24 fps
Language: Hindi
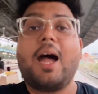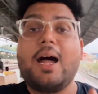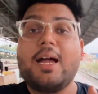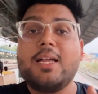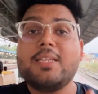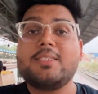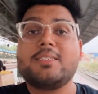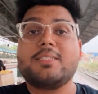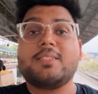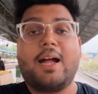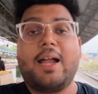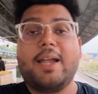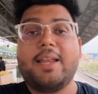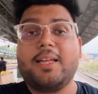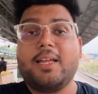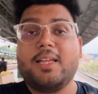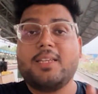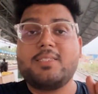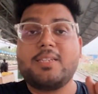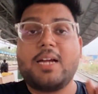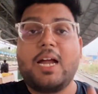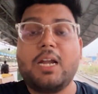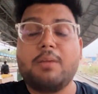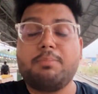आज गाड़ी का
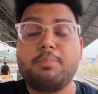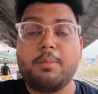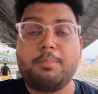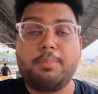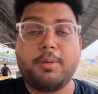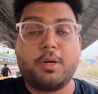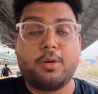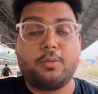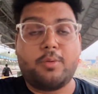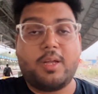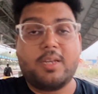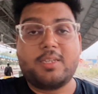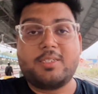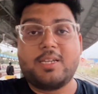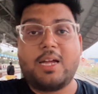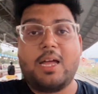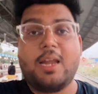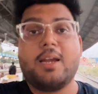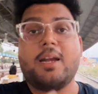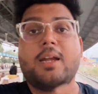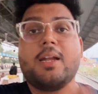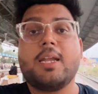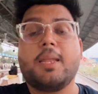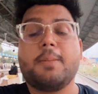चार्ट प्रिपेयर हुआ
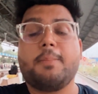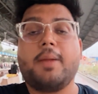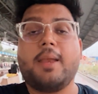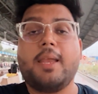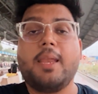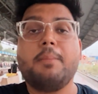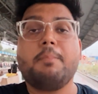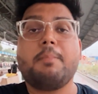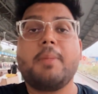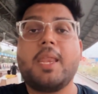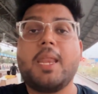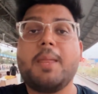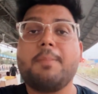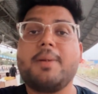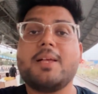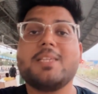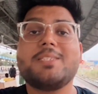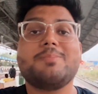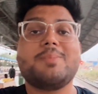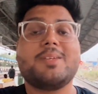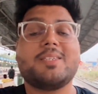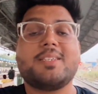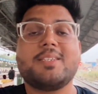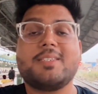चार घंटे पहले मेरे
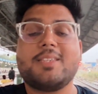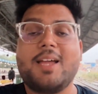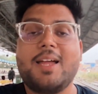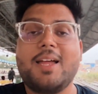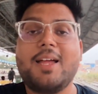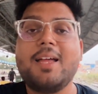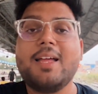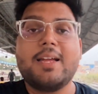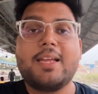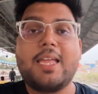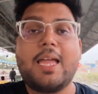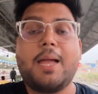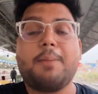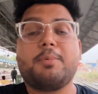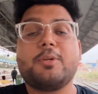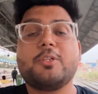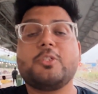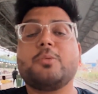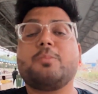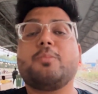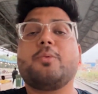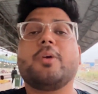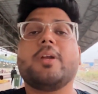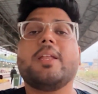पास मैसेज आया कि आपकी
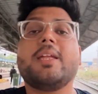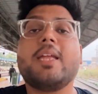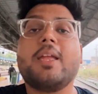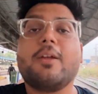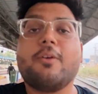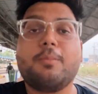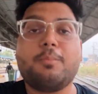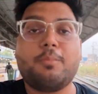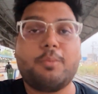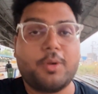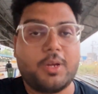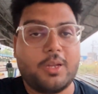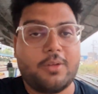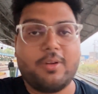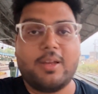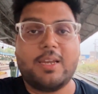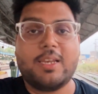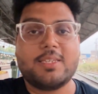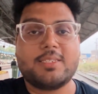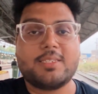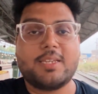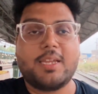जो बोर्डिंग है वो बोरीवली